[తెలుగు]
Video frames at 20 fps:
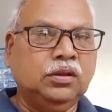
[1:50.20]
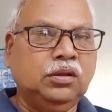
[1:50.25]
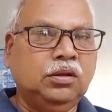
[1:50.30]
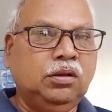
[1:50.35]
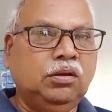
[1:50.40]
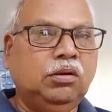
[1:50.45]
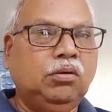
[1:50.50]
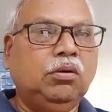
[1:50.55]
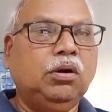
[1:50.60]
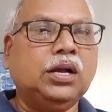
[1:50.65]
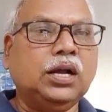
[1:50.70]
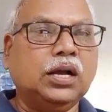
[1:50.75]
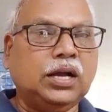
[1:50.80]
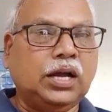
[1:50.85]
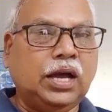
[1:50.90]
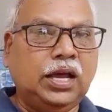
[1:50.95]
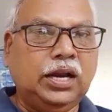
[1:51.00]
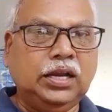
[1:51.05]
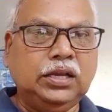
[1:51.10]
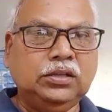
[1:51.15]
ఒక
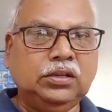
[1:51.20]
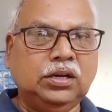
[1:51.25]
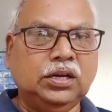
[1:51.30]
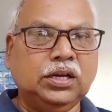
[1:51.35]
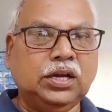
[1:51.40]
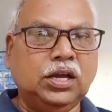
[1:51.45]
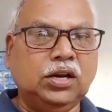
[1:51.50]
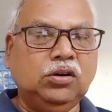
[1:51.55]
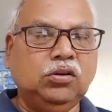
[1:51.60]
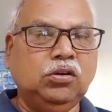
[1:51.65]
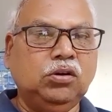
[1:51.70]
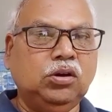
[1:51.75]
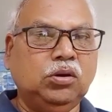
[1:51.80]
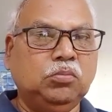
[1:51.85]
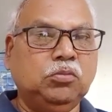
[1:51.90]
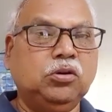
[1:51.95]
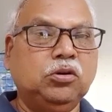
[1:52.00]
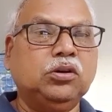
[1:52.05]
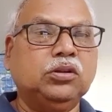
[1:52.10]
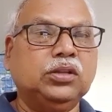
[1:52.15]
కాలేజీలో కర్నూలులో
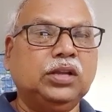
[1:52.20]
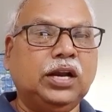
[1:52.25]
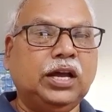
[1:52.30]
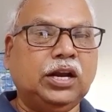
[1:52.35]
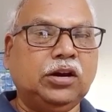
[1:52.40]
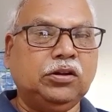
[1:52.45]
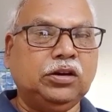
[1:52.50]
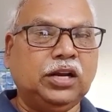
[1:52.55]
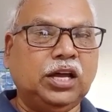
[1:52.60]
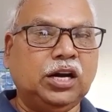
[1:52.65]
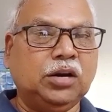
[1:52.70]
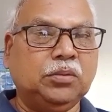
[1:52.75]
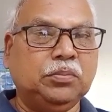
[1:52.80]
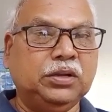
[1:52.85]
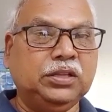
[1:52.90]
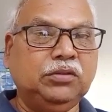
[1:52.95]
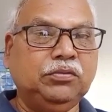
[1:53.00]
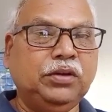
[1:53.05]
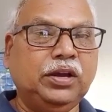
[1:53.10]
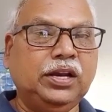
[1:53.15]
మూడు వందల అరవై నాలుగు మంది
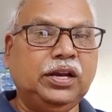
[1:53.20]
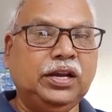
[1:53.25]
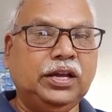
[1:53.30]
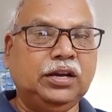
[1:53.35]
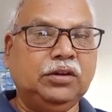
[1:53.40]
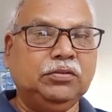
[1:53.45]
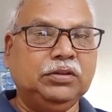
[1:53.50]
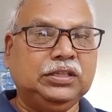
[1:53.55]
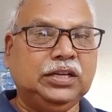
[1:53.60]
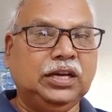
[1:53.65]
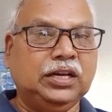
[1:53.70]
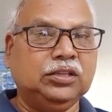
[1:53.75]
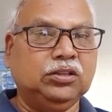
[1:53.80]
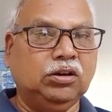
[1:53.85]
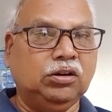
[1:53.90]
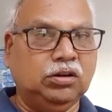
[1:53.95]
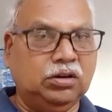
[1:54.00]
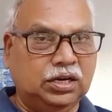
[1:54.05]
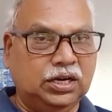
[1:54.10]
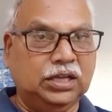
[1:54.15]
ఫెయిల్ అయిన విద్యార్థులు
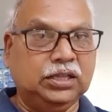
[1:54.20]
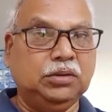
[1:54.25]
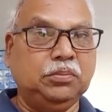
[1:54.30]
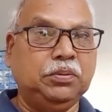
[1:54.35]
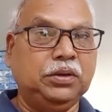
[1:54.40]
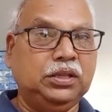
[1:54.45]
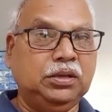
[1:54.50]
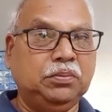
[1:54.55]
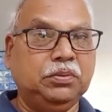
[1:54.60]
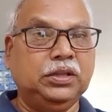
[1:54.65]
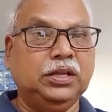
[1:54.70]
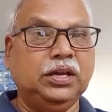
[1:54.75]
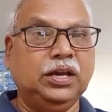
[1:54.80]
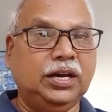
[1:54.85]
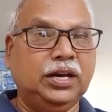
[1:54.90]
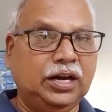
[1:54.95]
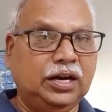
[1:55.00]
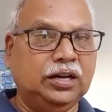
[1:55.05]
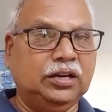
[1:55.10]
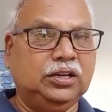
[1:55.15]
ఉన్నారు గత పది పదిహేను
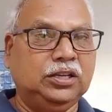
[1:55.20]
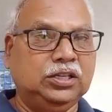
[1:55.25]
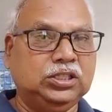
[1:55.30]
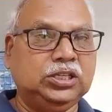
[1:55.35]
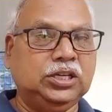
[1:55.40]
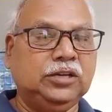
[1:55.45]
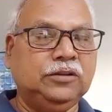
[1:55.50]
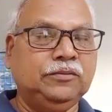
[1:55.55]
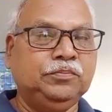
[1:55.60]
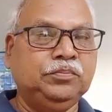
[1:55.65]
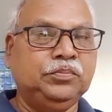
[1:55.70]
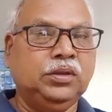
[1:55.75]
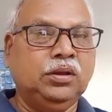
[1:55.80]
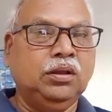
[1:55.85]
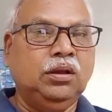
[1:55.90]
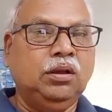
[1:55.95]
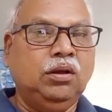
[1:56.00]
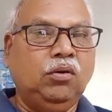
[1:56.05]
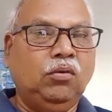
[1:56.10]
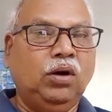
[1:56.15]
ఏళ్ల నుంచి
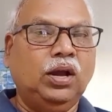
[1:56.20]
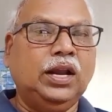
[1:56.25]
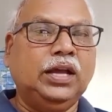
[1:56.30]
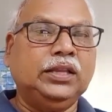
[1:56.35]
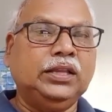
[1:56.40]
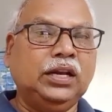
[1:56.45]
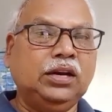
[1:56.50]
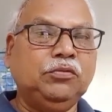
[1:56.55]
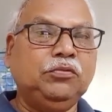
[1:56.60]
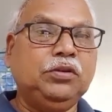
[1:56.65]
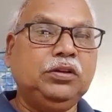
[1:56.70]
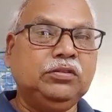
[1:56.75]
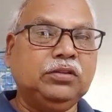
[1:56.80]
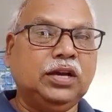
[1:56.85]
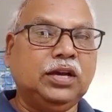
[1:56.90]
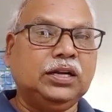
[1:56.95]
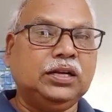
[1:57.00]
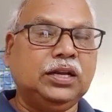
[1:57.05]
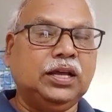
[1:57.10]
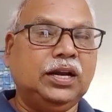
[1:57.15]
వాళ్ళందరూ ఫీజు
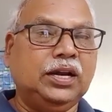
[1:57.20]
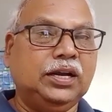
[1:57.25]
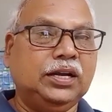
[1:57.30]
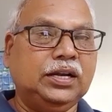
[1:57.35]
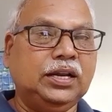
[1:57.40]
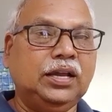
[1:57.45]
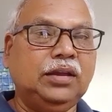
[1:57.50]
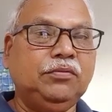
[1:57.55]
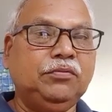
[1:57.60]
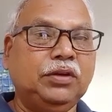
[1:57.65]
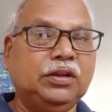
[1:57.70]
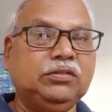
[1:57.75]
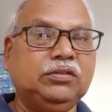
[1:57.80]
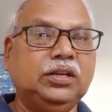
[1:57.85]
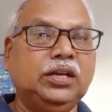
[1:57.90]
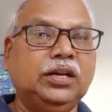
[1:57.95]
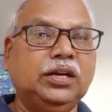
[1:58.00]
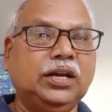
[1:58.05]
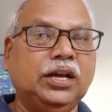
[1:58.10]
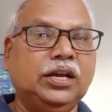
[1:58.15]
కట్టాలంటే ఫస్ట్
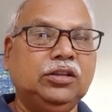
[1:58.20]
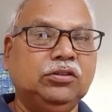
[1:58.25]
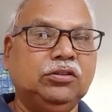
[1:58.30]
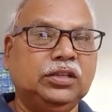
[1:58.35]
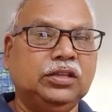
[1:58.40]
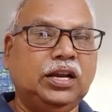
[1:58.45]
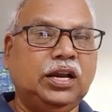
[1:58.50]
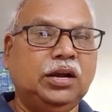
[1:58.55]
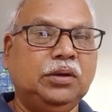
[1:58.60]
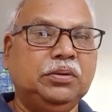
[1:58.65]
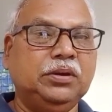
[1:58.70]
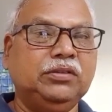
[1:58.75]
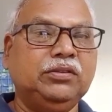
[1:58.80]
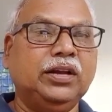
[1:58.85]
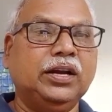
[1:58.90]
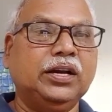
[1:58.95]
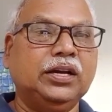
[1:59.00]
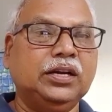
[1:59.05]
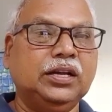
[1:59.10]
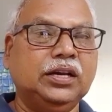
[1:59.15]
ఇయర్కి ఐదు వందల యాభై
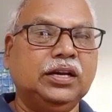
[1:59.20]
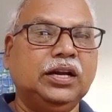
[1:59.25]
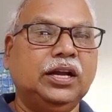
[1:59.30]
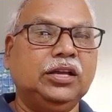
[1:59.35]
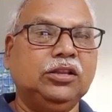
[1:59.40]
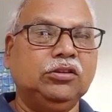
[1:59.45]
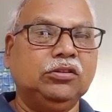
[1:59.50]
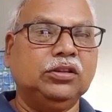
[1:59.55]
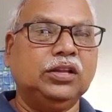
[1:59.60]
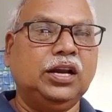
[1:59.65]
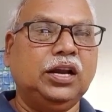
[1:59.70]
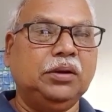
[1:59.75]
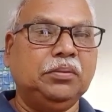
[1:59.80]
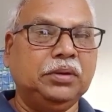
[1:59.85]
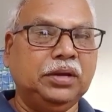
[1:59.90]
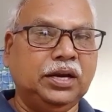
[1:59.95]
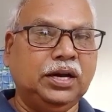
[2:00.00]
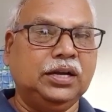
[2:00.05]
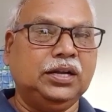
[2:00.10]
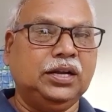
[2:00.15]
సెకండ్ ఇయర్కి ఐదు వందల యాభై
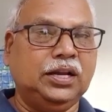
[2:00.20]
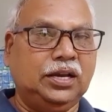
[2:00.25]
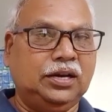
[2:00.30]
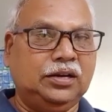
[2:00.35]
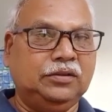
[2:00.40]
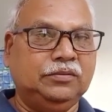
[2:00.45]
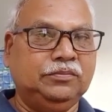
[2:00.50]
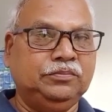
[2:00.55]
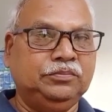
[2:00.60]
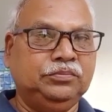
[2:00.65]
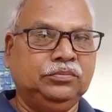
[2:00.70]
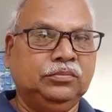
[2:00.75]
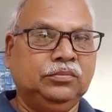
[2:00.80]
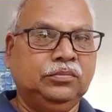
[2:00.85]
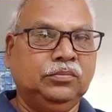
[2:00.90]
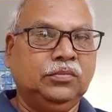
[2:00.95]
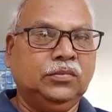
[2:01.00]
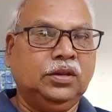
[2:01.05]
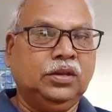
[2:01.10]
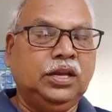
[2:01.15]
కట్టాలి
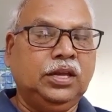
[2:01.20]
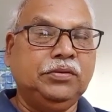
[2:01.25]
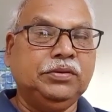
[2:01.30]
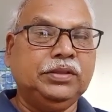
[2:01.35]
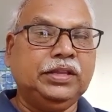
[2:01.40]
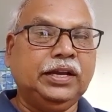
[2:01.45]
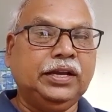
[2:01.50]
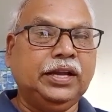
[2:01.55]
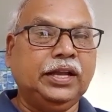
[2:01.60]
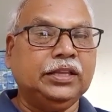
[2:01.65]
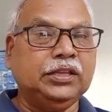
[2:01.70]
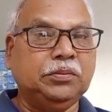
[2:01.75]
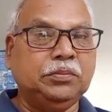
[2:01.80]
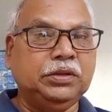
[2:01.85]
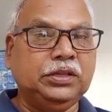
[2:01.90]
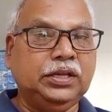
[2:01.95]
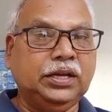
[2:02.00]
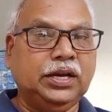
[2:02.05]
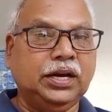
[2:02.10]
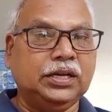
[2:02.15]
ఈ విధంగా
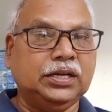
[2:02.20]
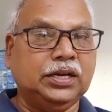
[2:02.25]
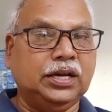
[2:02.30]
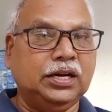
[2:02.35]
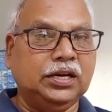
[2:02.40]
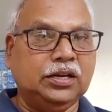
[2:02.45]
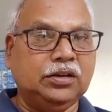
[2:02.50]
ఎంతమందికి కట్టగలరు